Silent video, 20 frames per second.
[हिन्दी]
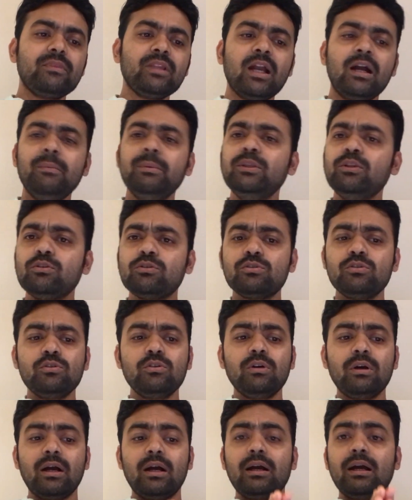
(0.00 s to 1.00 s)
अभी दोस्तों
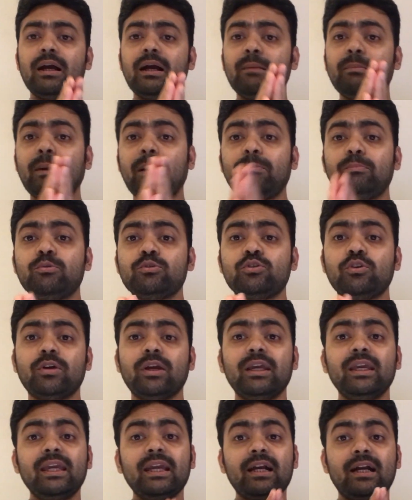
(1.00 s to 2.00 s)
आप पूछोगे
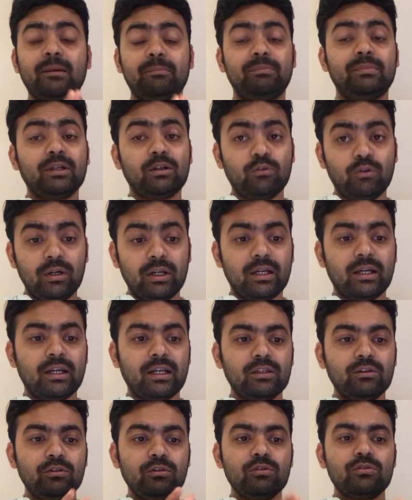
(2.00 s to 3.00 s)
ये कब तक होल्ड करना
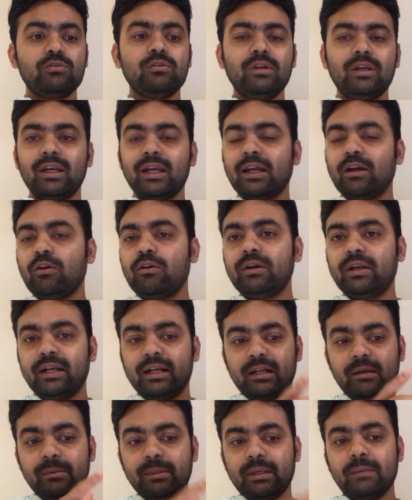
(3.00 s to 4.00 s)
है तो दोस्तों रिकॉर्ड
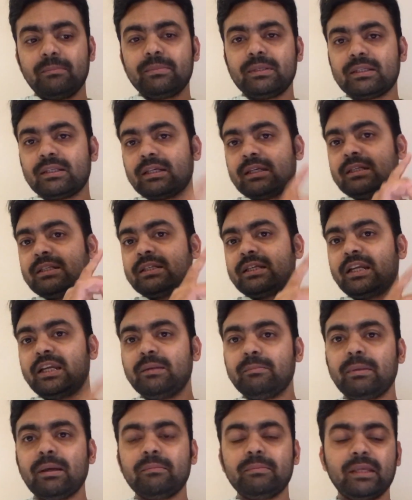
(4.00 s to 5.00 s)
डेट अभी आप जैसा कि स्क्रीन
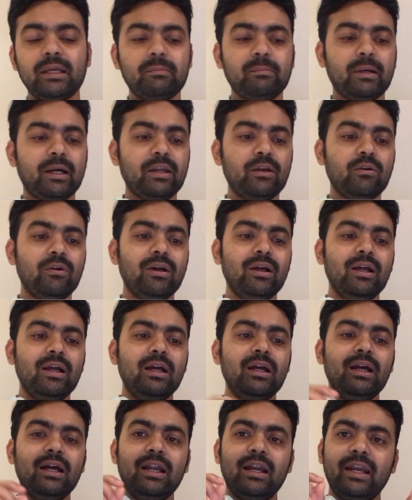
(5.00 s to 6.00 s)
पे आप देख पा रहे हो
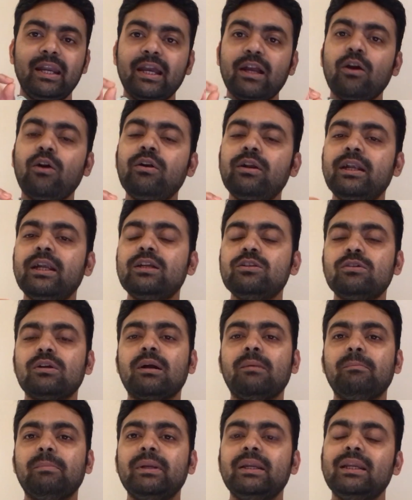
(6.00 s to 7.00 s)
रिकॉर्ड डेट जो
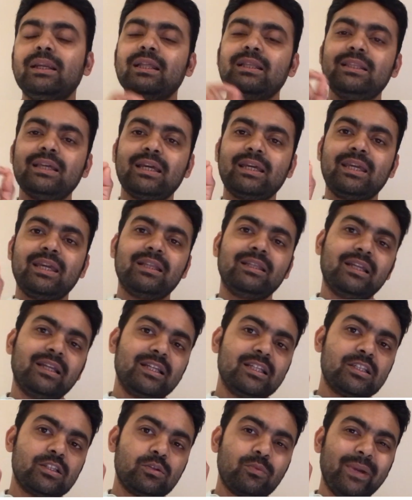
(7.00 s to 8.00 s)
कंपनी ने तय किया दैट
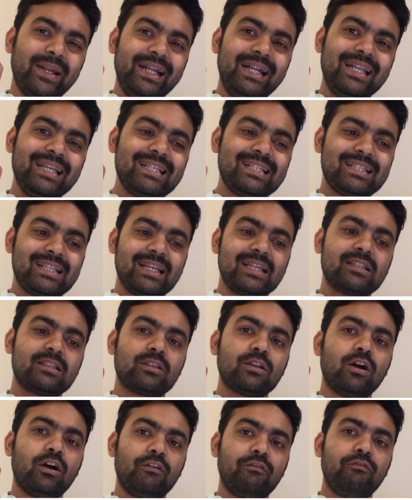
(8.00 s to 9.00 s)
इज़ ट्वेंटी
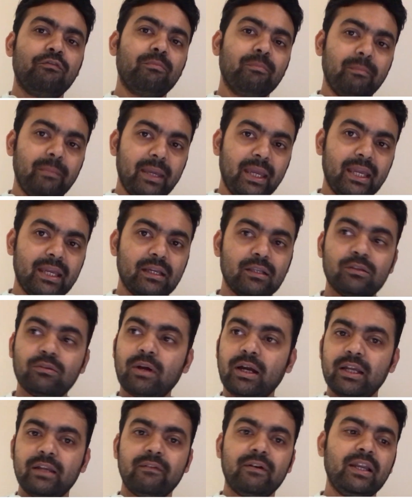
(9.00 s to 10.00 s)
ऑफ मे तो
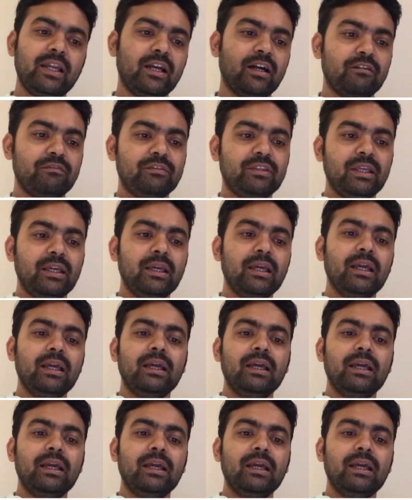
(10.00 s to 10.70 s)
आने वाले हफ्ते